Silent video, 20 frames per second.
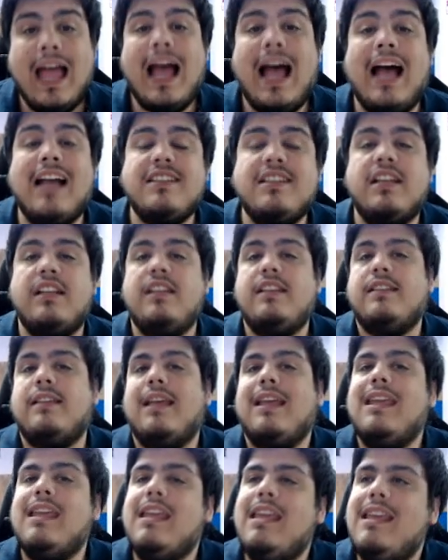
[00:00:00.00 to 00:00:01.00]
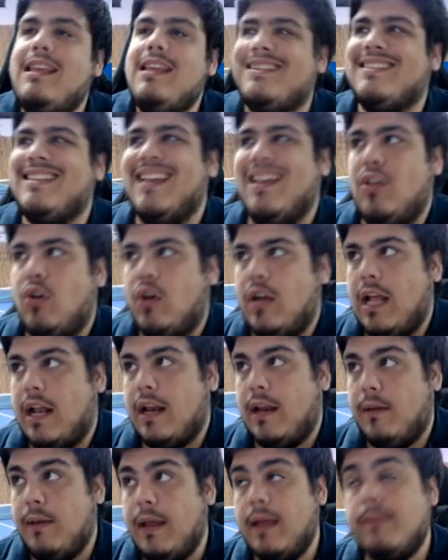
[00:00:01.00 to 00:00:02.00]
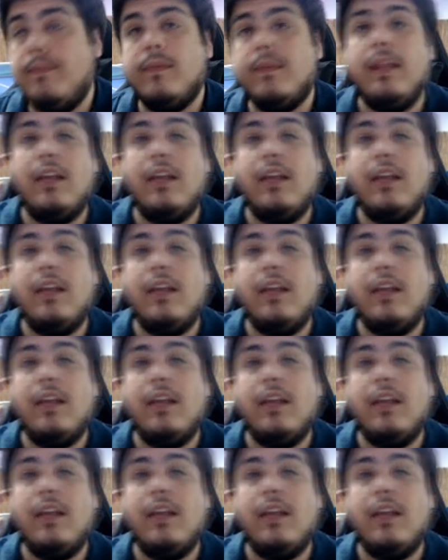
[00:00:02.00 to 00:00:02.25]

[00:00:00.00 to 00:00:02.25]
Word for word: Ayer hice 15 dólares, ¿bien?